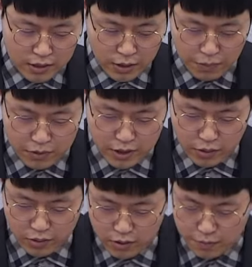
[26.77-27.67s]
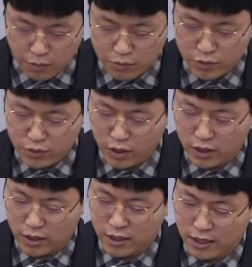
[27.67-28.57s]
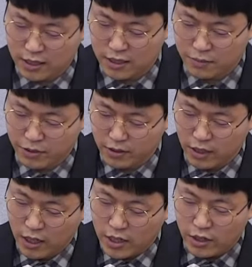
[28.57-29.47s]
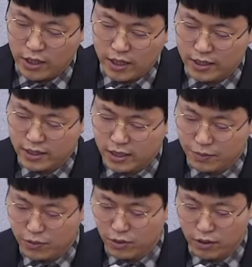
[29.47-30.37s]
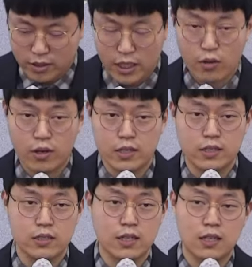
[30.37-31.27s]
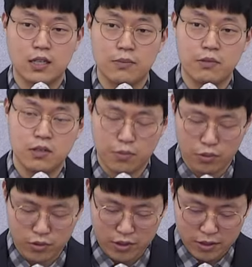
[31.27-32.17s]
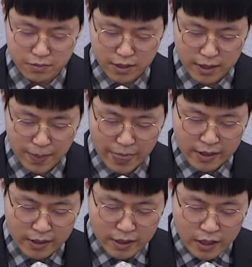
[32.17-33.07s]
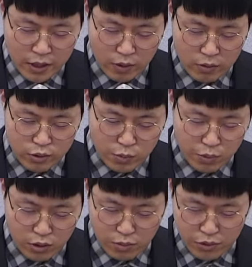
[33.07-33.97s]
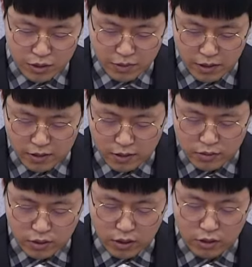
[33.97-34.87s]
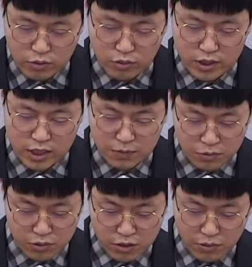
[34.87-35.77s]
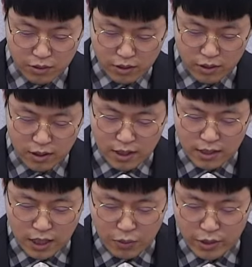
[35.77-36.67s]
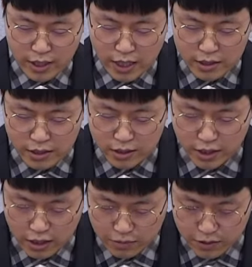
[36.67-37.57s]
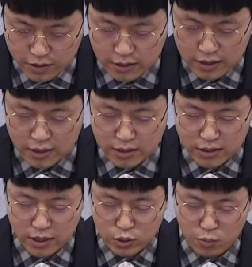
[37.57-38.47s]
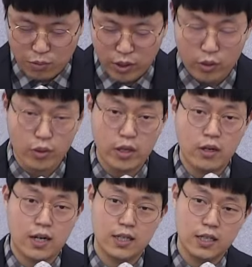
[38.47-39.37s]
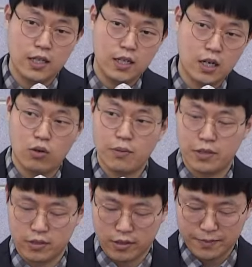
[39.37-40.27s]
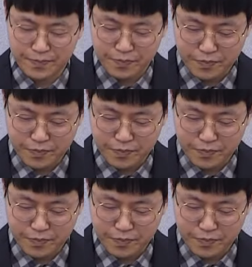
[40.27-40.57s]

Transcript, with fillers: 첫 번째로는 본문 속에 나타난 하나님은 연약한 자를 붙들어 사용하시는 하나님을 볼 수 있습니다. 오늘 족보를 보시면 어, 6장 16절부터 레위의 아들들의 이름은 그들의 족보대로 이러하니라고 하면서